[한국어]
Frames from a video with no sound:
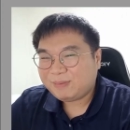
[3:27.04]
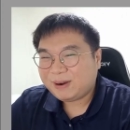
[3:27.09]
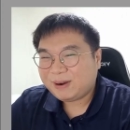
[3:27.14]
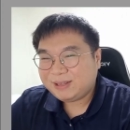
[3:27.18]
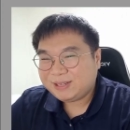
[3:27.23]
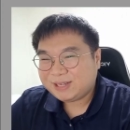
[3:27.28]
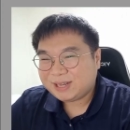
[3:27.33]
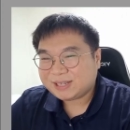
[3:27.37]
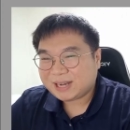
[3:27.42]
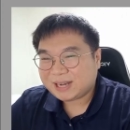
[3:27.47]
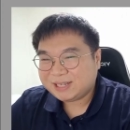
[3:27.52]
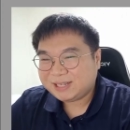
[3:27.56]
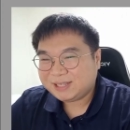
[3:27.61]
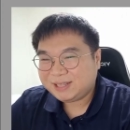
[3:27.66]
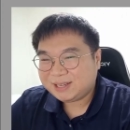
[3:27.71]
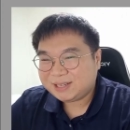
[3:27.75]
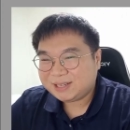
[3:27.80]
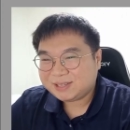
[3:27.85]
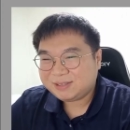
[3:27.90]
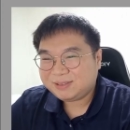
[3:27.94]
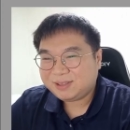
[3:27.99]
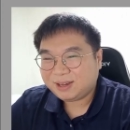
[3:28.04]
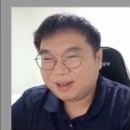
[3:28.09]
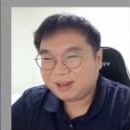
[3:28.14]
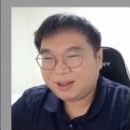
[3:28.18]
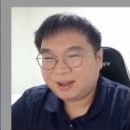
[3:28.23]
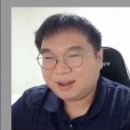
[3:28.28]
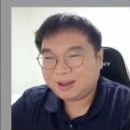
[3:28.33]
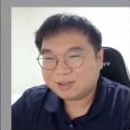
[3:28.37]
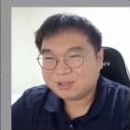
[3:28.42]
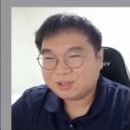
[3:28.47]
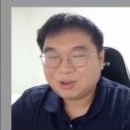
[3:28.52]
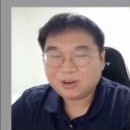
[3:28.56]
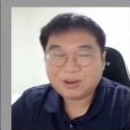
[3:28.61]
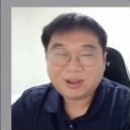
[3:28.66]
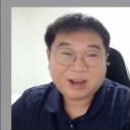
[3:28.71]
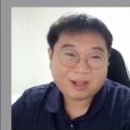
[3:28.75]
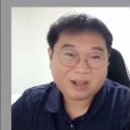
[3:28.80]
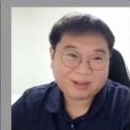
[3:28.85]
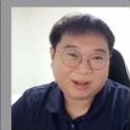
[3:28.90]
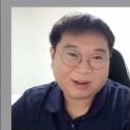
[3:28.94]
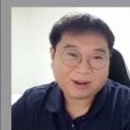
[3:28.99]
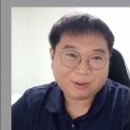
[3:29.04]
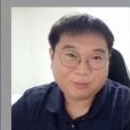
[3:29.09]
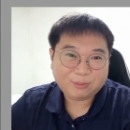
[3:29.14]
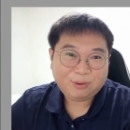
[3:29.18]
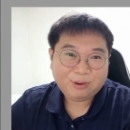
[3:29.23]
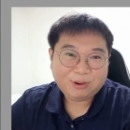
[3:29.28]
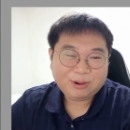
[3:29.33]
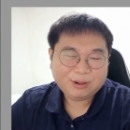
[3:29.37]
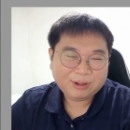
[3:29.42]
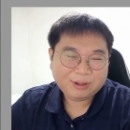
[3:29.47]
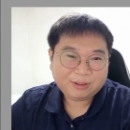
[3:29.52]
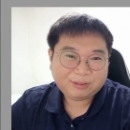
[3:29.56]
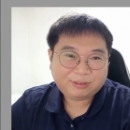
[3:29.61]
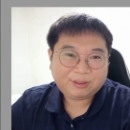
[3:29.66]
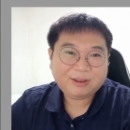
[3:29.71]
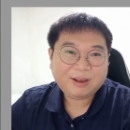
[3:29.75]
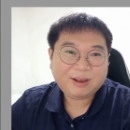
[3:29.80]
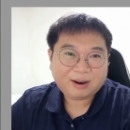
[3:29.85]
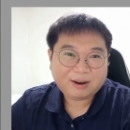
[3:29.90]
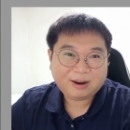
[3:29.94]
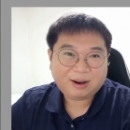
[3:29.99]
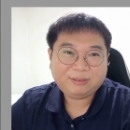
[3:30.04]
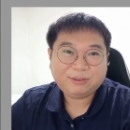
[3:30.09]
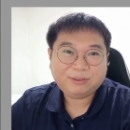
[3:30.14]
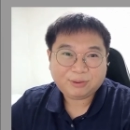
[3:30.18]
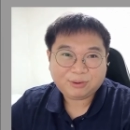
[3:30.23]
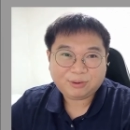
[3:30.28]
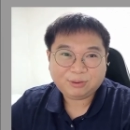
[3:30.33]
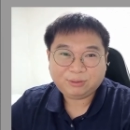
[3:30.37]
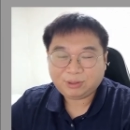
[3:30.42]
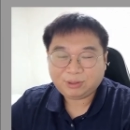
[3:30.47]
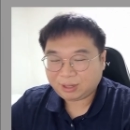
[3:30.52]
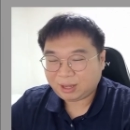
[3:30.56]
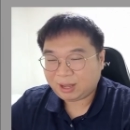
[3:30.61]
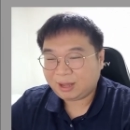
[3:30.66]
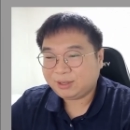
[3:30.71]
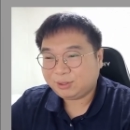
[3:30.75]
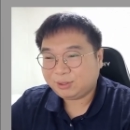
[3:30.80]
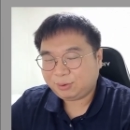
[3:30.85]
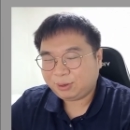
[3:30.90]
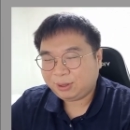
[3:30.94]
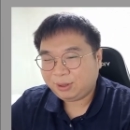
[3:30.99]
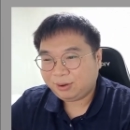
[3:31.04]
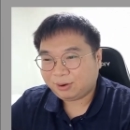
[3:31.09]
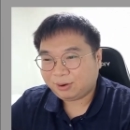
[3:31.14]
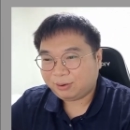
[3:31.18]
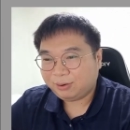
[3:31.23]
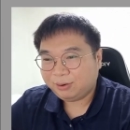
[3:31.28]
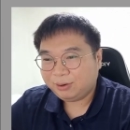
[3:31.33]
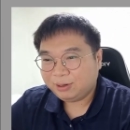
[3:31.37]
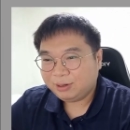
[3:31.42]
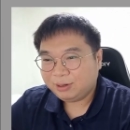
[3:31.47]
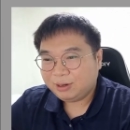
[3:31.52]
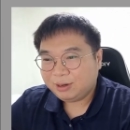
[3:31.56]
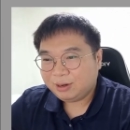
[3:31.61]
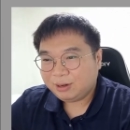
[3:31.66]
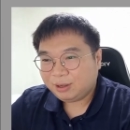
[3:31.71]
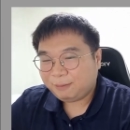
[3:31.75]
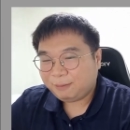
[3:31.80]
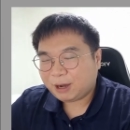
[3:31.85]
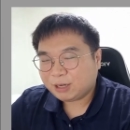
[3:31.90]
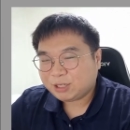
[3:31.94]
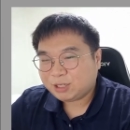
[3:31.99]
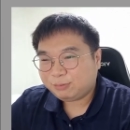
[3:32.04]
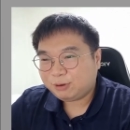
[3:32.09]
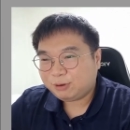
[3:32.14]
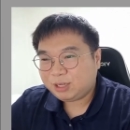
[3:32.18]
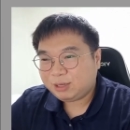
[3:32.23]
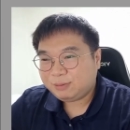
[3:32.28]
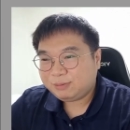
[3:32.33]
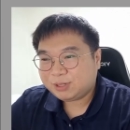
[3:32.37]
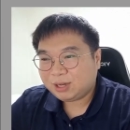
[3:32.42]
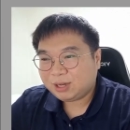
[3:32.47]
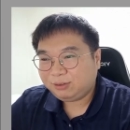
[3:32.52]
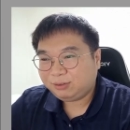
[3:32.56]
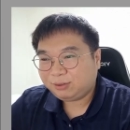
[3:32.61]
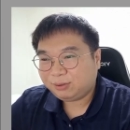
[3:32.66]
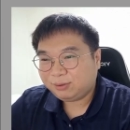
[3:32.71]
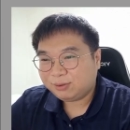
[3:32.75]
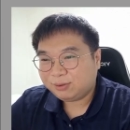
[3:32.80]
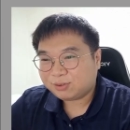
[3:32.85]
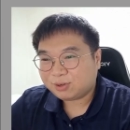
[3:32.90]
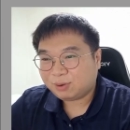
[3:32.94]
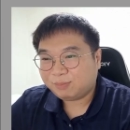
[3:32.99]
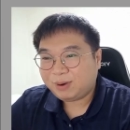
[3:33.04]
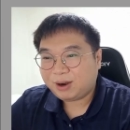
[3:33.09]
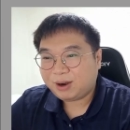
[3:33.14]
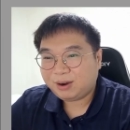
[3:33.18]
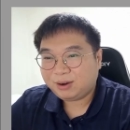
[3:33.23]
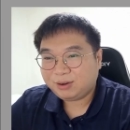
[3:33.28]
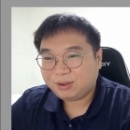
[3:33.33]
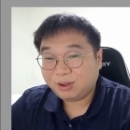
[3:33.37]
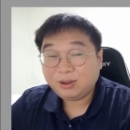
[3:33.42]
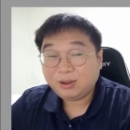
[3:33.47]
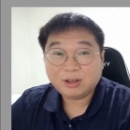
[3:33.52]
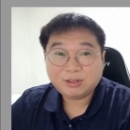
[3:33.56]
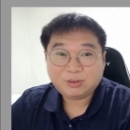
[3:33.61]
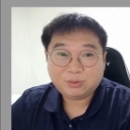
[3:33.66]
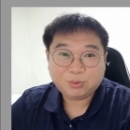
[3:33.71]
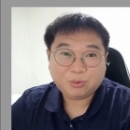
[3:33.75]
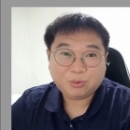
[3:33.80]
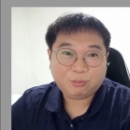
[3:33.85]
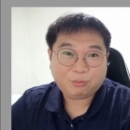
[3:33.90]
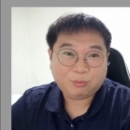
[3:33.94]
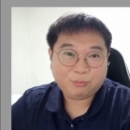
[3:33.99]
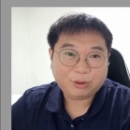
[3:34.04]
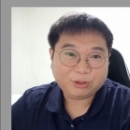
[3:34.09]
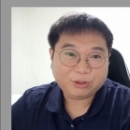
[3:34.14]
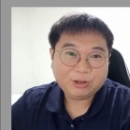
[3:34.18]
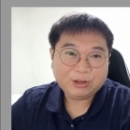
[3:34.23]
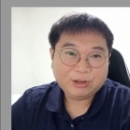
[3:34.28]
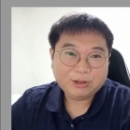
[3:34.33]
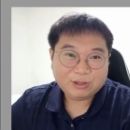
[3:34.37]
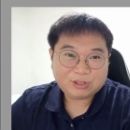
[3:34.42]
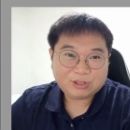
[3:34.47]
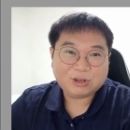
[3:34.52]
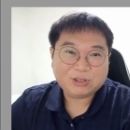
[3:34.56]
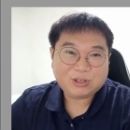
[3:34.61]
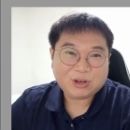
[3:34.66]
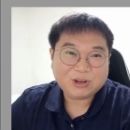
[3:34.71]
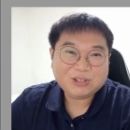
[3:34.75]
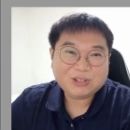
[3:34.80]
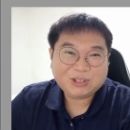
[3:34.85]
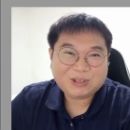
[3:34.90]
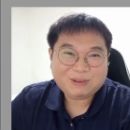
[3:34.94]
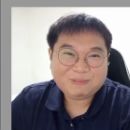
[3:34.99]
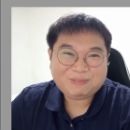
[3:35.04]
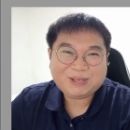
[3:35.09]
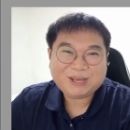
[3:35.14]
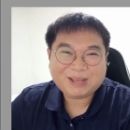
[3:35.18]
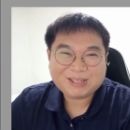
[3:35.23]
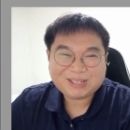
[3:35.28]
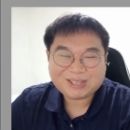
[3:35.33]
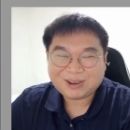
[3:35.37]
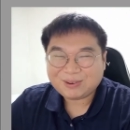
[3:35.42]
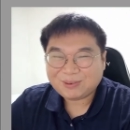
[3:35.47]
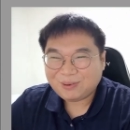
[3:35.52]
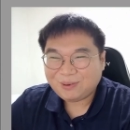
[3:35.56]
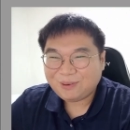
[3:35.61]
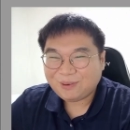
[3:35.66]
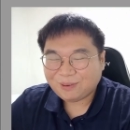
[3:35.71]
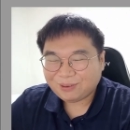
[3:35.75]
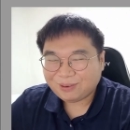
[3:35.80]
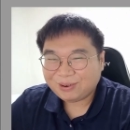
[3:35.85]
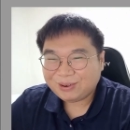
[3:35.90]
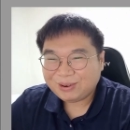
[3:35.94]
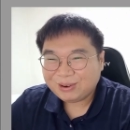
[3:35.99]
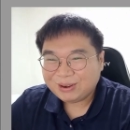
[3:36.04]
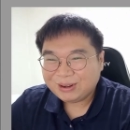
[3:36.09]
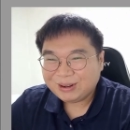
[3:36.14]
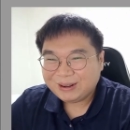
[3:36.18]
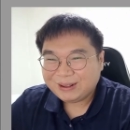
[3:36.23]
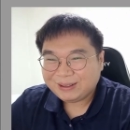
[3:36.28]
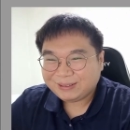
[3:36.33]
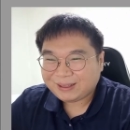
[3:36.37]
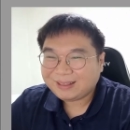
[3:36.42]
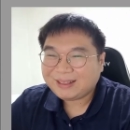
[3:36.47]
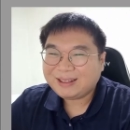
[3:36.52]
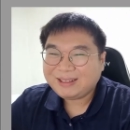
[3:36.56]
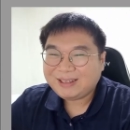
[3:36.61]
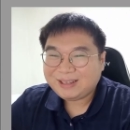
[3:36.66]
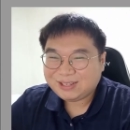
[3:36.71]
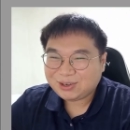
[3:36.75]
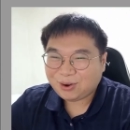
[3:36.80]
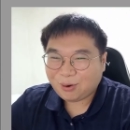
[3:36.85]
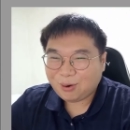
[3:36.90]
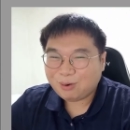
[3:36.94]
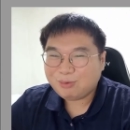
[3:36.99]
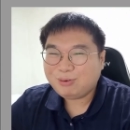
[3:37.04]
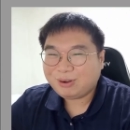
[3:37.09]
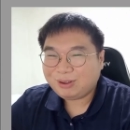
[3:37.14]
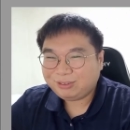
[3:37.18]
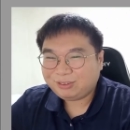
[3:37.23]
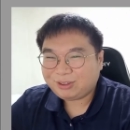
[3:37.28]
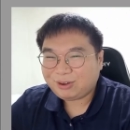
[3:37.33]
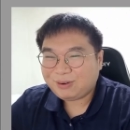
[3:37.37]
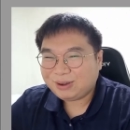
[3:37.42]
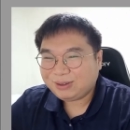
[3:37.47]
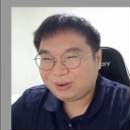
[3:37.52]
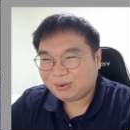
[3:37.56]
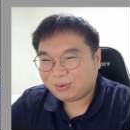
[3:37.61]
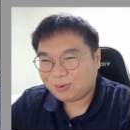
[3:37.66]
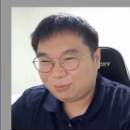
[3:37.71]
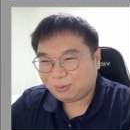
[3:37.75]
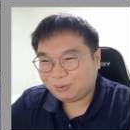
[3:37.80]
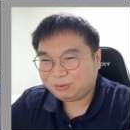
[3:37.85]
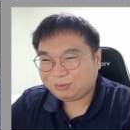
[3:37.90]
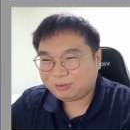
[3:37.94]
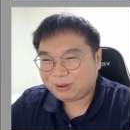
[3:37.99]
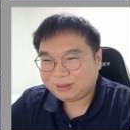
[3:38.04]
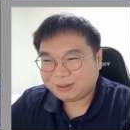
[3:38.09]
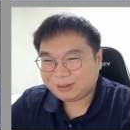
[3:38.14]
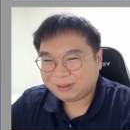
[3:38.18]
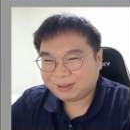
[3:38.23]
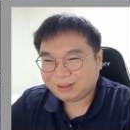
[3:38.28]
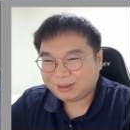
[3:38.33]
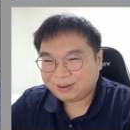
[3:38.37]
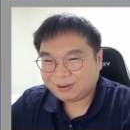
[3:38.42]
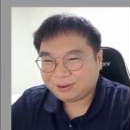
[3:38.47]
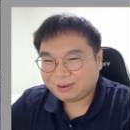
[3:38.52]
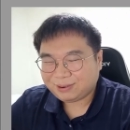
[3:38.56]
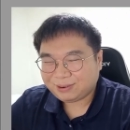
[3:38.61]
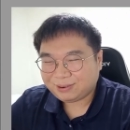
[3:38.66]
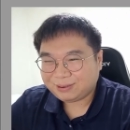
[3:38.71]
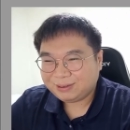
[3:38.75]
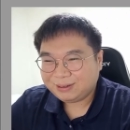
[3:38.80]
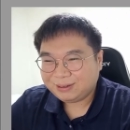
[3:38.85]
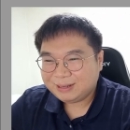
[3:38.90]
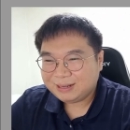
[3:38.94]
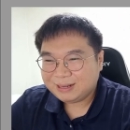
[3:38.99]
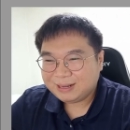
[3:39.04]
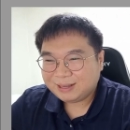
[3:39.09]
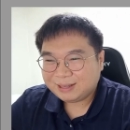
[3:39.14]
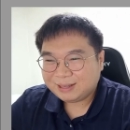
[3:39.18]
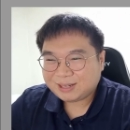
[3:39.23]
정말 이제 자신의 신세가 처량하다라고 생각을 했을 것 같기도 해요. 박씨 부인 입장에서는 정말 여기까지 놓고 보면 전형적인 피해자고 대단히 이제 억울한 상황이라고 볼 수가 있는데요.